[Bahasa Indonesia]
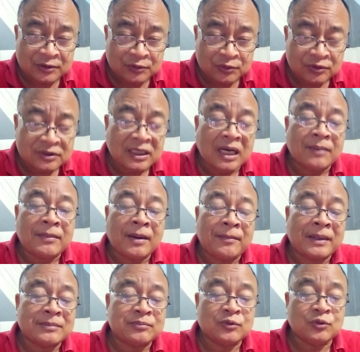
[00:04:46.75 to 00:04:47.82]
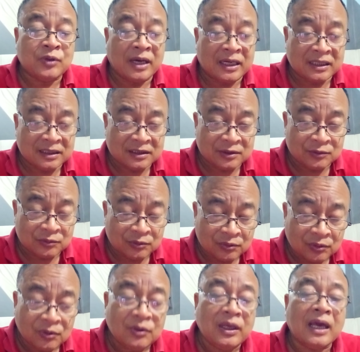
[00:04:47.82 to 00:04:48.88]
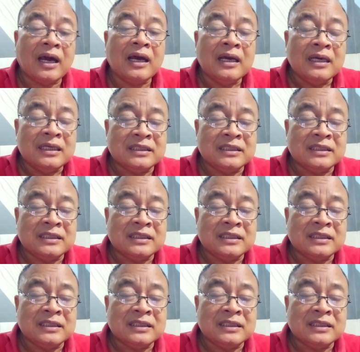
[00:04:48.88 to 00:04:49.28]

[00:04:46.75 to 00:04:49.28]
itu selama 40 hari itu ya,